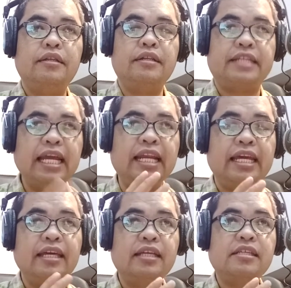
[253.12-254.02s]

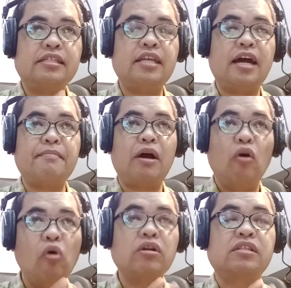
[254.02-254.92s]
dili siya
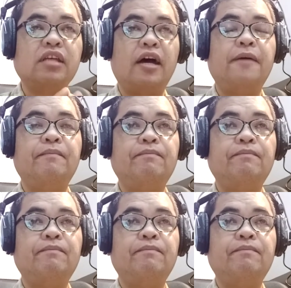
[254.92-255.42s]
mahug sa